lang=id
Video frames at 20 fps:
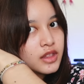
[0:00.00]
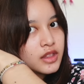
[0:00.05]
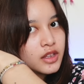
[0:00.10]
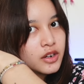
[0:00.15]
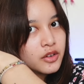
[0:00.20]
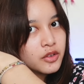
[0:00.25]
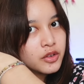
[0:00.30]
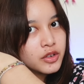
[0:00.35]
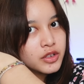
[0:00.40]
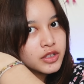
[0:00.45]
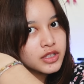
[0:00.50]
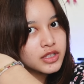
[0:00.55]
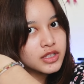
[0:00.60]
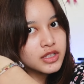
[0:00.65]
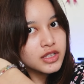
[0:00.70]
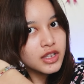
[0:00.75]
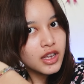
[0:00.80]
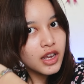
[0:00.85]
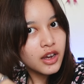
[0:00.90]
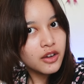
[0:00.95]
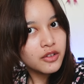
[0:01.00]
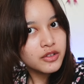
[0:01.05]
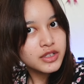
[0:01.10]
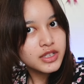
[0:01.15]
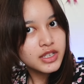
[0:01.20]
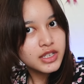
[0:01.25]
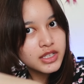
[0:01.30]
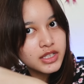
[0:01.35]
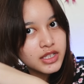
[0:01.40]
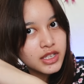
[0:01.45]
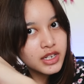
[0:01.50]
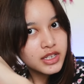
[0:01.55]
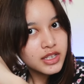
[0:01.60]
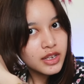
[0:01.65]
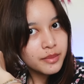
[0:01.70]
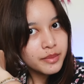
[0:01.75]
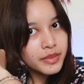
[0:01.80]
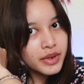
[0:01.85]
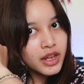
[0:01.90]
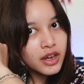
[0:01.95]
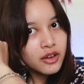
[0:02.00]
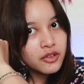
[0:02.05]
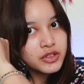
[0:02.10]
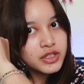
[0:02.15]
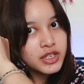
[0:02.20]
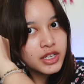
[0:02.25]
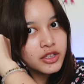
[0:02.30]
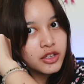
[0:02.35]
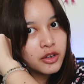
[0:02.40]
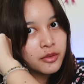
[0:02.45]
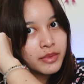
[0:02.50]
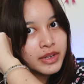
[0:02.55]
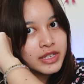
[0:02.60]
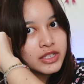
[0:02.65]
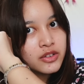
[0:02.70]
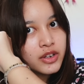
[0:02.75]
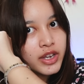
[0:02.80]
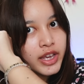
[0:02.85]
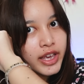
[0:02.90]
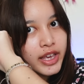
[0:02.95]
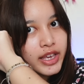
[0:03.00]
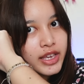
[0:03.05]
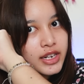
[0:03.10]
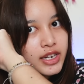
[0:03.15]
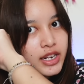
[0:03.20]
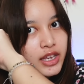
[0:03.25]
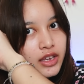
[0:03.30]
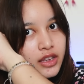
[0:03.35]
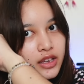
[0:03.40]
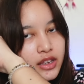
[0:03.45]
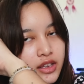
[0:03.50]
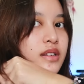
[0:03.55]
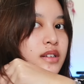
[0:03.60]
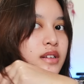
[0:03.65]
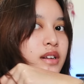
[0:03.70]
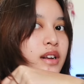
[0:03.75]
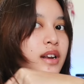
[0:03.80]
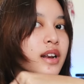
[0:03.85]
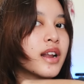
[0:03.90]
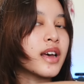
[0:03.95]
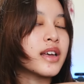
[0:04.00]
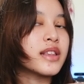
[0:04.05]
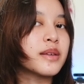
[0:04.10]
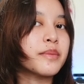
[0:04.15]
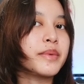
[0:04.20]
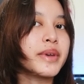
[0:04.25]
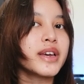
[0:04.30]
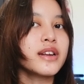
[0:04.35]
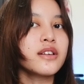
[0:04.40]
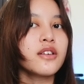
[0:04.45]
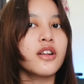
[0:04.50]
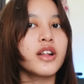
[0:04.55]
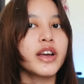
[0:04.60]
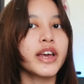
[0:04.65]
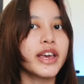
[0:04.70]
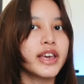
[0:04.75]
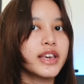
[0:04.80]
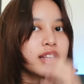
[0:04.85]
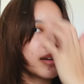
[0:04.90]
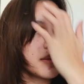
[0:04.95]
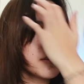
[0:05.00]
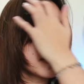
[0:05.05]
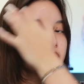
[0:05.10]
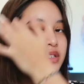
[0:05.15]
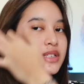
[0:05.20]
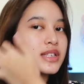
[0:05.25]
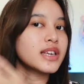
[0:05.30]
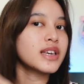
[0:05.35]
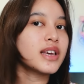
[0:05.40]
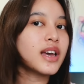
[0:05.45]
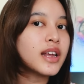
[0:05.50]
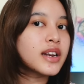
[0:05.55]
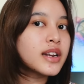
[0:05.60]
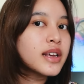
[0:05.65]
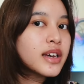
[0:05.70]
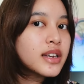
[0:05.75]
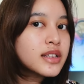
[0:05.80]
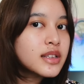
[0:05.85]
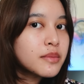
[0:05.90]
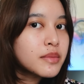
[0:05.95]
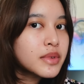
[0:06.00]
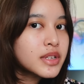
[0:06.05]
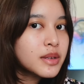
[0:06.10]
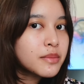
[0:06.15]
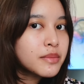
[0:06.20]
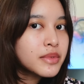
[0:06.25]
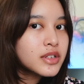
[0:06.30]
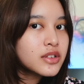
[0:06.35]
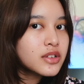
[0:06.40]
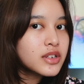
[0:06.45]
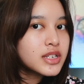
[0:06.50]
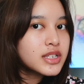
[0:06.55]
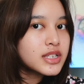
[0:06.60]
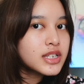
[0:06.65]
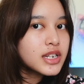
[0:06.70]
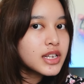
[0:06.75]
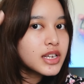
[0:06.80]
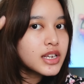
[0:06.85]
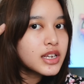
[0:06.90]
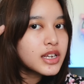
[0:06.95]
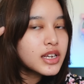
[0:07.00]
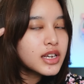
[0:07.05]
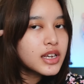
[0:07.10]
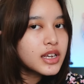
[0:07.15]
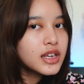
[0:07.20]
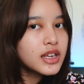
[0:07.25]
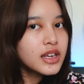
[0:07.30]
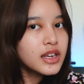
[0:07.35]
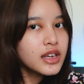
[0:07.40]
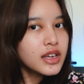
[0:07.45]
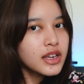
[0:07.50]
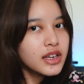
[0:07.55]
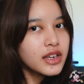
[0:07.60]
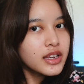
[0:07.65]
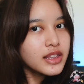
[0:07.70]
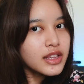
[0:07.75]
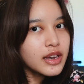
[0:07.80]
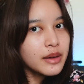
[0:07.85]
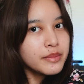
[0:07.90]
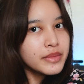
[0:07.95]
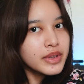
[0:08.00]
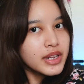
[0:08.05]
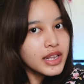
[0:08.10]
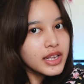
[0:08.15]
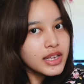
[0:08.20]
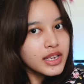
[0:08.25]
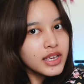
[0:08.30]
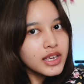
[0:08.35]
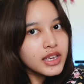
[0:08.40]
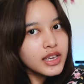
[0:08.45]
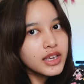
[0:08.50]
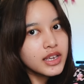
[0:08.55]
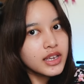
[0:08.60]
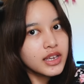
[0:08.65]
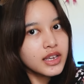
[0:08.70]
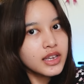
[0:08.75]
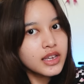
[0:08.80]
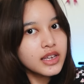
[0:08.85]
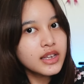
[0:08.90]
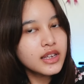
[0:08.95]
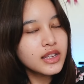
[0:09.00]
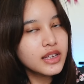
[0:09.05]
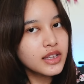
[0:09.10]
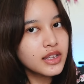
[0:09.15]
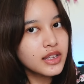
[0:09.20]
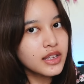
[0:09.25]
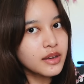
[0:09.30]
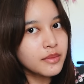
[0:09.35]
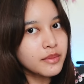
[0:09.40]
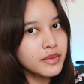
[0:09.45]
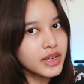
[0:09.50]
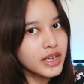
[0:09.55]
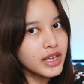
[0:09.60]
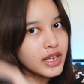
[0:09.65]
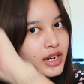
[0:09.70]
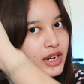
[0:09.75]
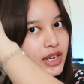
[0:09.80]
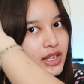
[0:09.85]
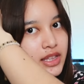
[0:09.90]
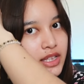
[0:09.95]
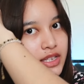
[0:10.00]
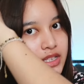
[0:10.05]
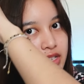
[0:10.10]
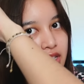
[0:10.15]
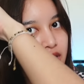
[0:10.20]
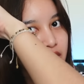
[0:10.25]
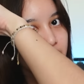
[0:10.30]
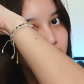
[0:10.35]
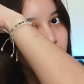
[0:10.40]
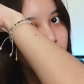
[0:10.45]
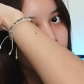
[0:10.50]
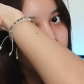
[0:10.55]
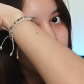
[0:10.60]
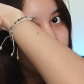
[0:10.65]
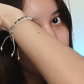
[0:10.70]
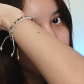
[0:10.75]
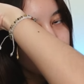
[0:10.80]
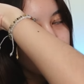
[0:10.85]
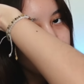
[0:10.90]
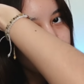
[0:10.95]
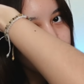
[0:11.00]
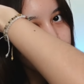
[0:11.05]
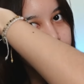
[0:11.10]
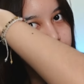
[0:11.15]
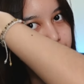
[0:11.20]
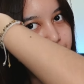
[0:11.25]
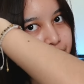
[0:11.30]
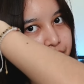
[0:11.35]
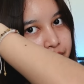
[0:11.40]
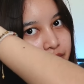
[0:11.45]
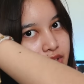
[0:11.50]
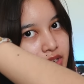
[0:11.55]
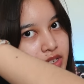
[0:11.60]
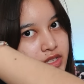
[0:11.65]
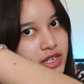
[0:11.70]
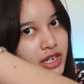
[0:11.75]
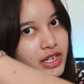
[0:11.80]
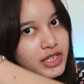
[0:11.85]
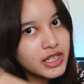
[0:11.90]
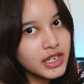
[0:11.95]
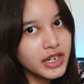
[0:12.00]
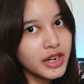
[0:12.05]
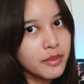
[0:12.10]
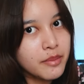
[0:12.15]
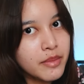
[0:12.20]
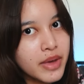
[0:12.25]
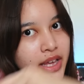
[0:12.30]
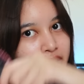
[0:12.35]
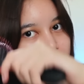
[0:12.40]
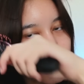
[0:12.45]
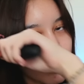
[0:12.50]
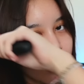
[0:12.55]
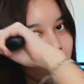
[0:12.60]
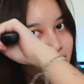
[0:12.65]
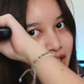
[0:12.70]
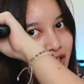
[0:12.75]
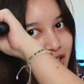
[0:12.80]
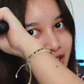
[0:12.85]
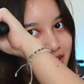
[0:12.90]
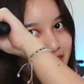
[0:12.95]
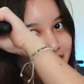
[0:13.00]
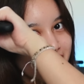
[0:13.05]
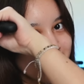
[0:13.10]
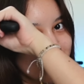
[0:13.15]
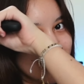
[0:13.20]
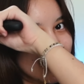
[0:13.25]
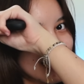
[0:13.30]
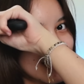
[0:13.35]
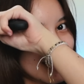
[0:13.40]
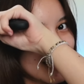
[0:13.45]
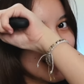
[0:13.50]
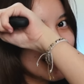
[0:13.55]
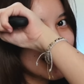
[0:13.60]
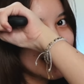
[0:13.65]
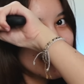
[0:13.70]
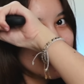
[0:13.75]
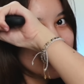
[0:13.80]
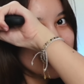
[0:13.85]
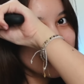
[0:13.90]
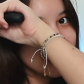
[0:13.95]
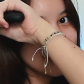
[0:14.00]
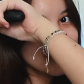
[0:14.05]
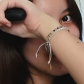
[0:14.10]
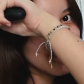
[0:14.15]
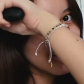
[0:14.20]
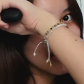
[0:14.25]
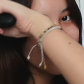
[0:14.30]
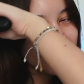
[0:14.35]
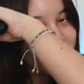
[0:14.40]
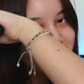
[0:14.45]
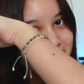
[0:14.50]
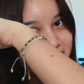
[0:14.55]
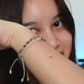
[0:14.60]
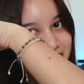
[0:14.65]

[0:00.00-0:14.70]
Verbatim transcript: terus aku sisir sambil aku catok masuk kayak gini. Nah, tapi kan kalau kayak gini masih ada yang tebel-tebel tuh di sini. Kita ambil lagi yang bagian atas sekarang. Section yang banyak. Terus catok.